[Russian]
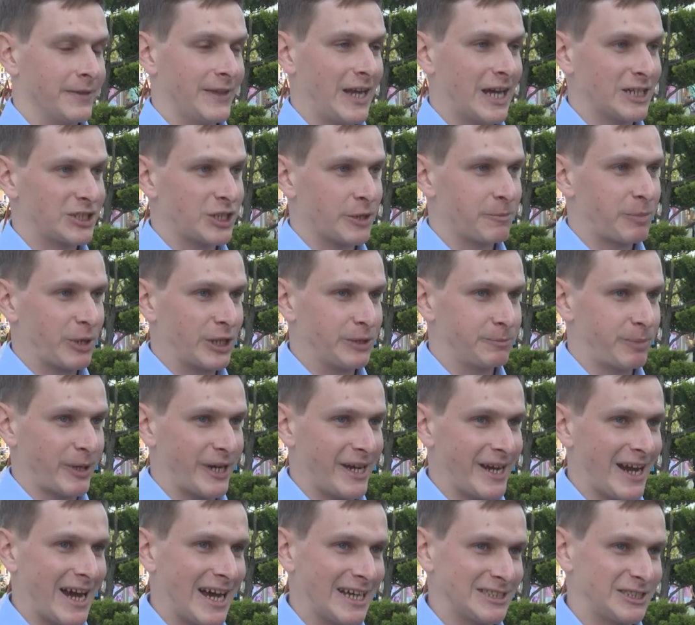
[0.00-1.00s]
Наше
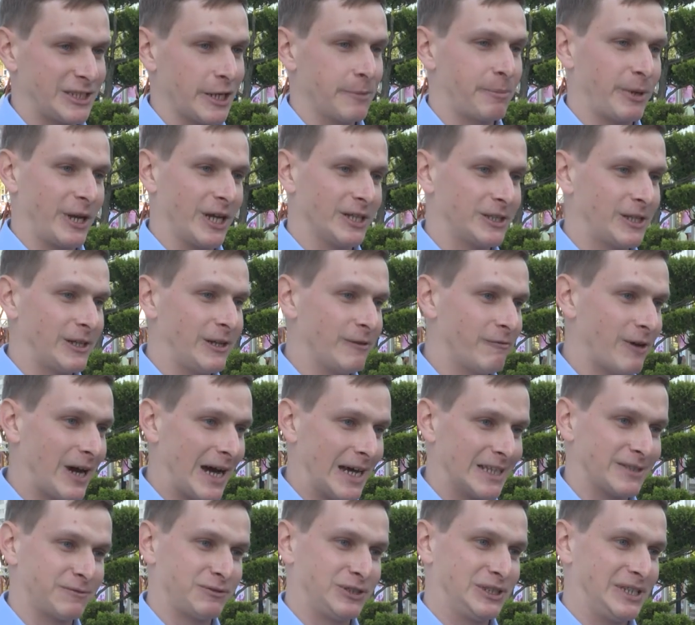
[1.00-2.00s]
предприятие
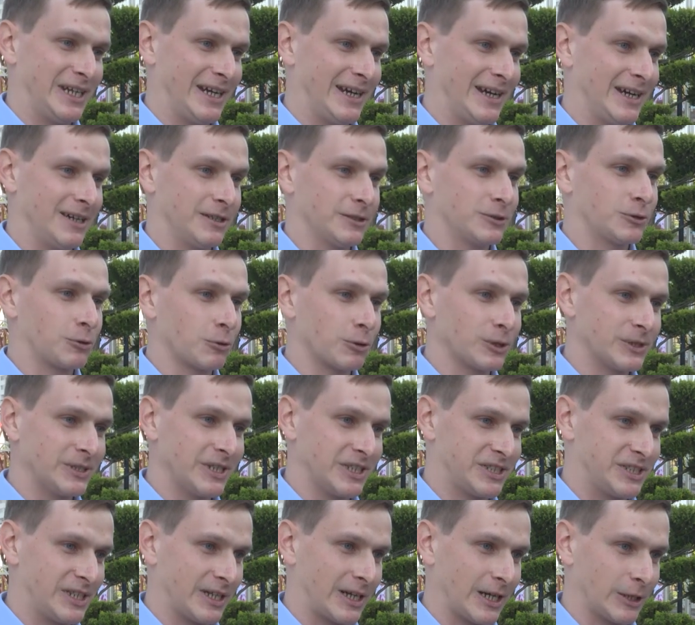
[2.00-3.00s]
преодолевает все
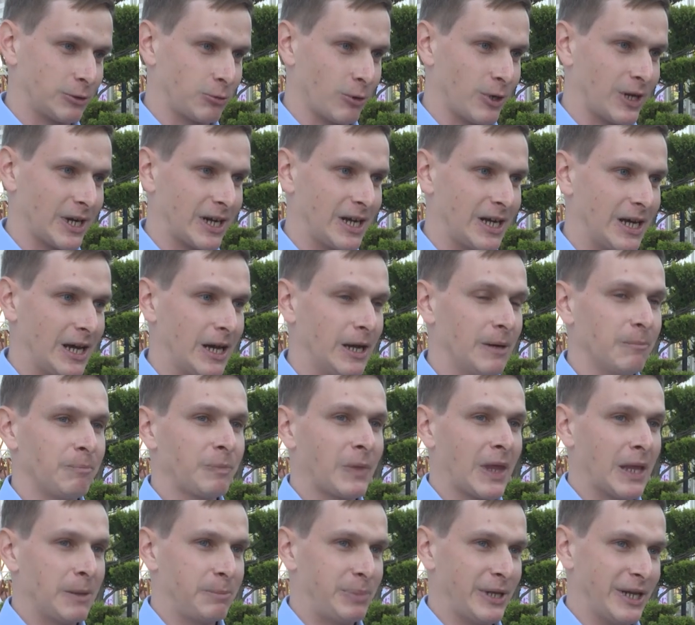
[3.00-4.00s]
трудности, которые
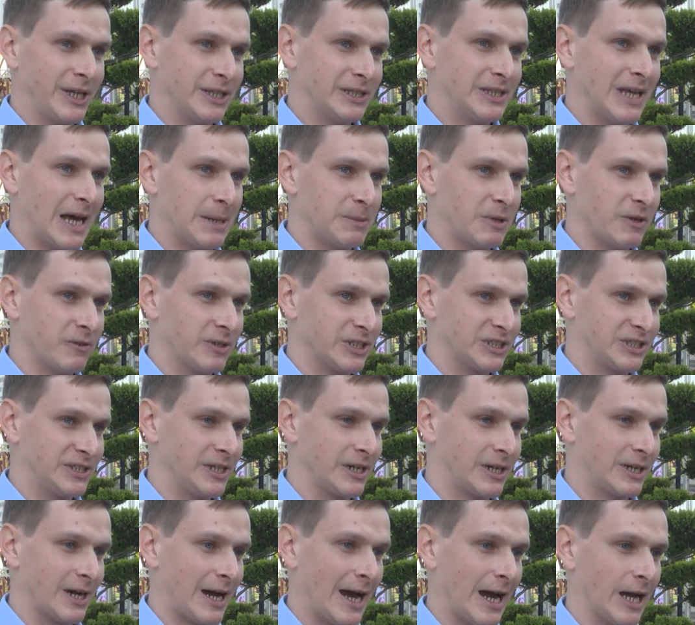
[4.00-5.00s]
перед нами
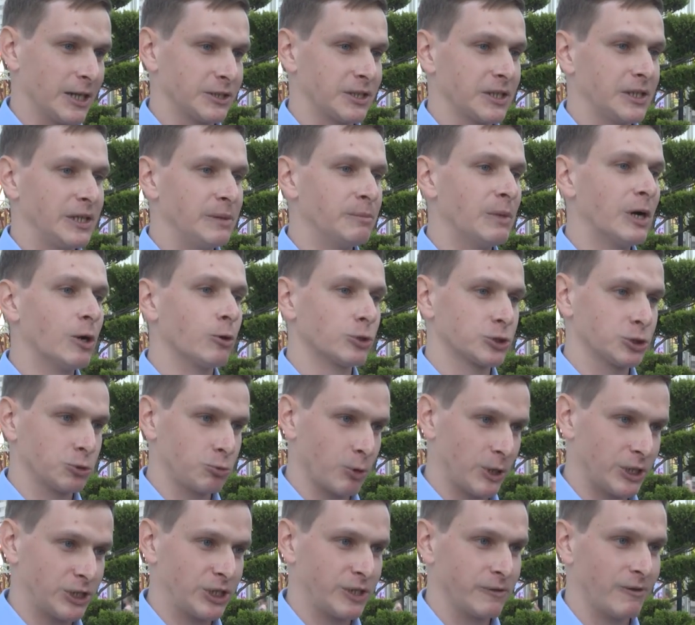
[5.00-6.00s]
возникают. И мы
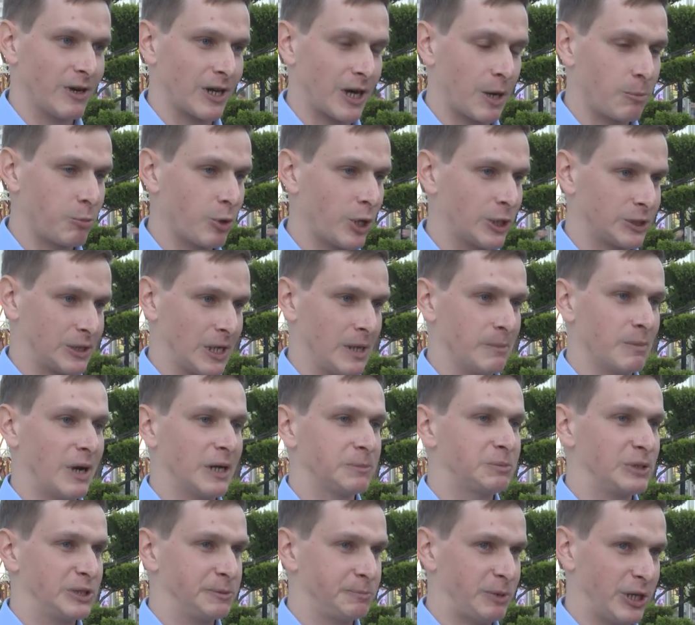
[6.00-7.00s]
устойчиво работаем,
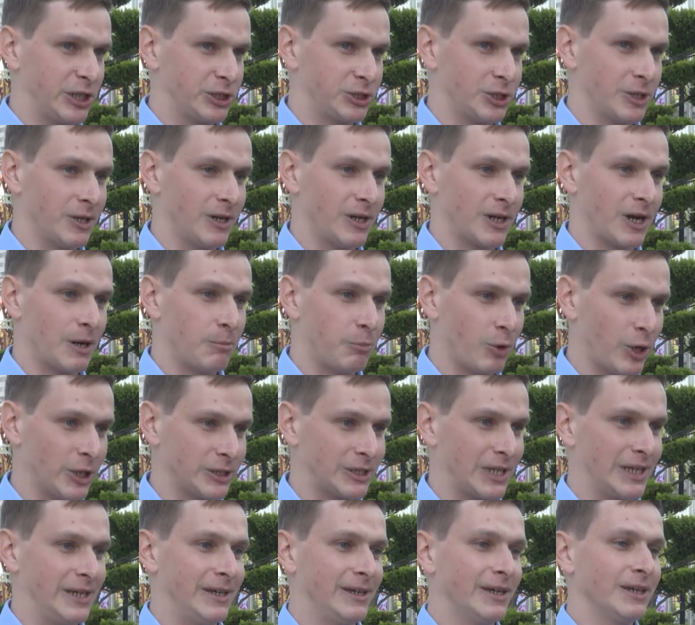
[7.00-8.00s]
обеспечивая
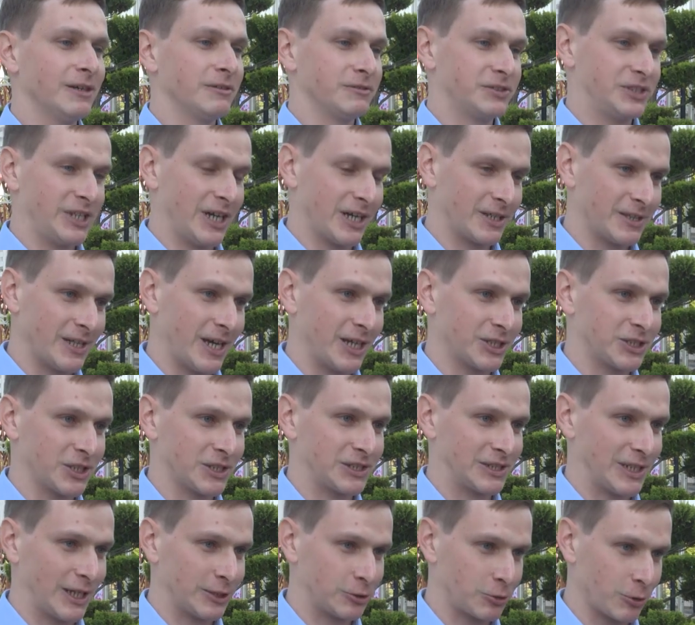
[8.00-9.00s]
работой всех наших
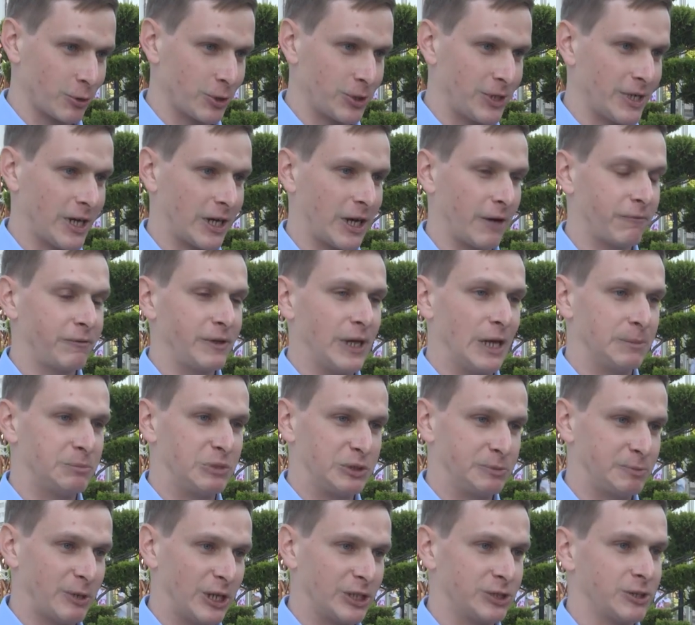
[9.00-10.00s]
сотрудников и
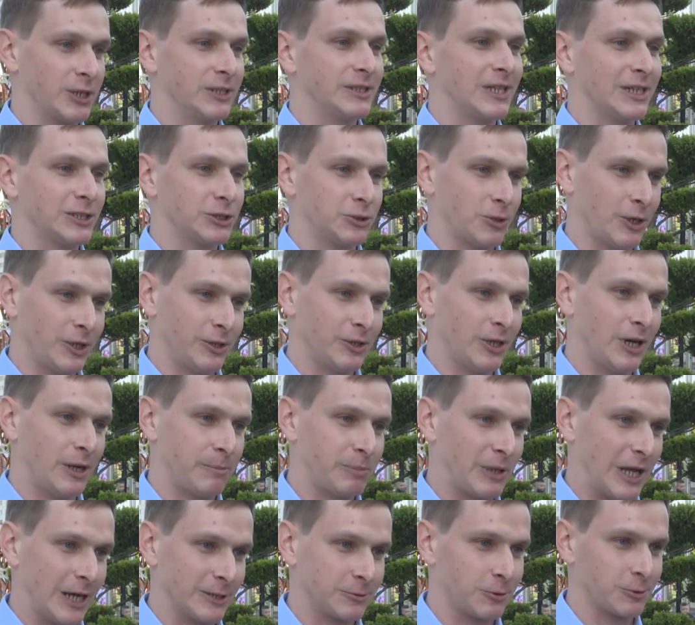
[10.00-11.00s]
обеспечивая достойную
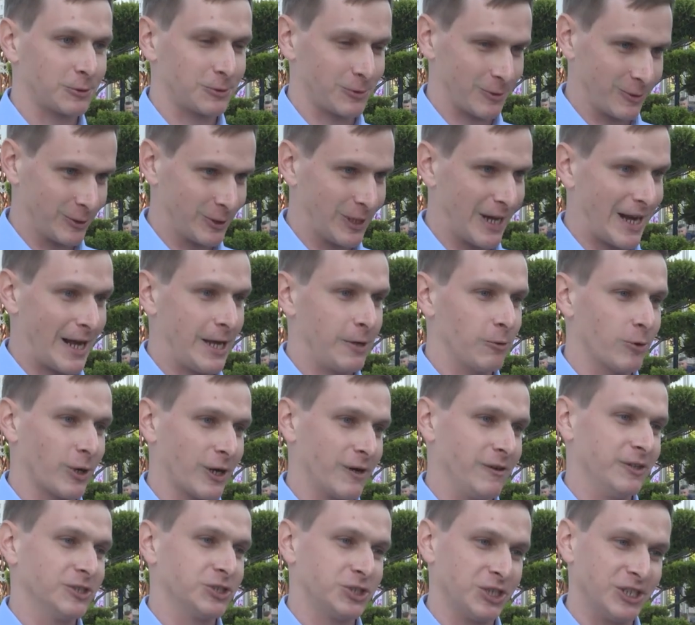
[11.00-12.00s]
оплату труда и
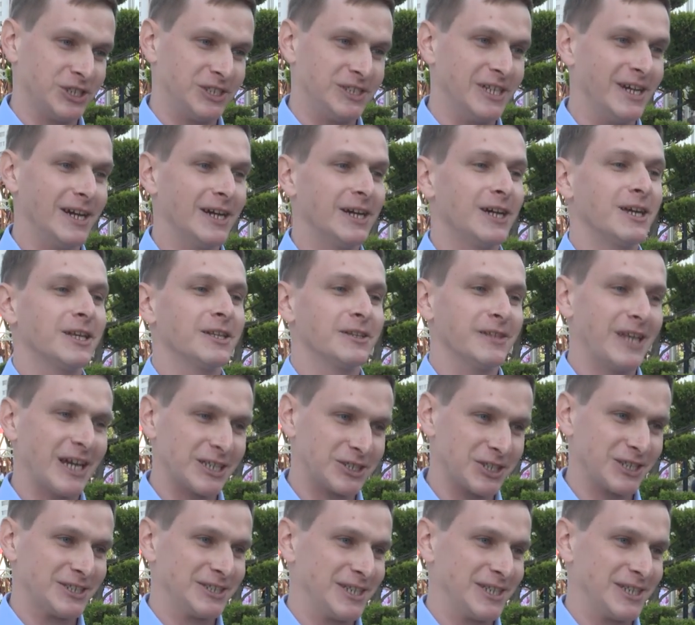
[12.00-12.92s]
уровень жизни наших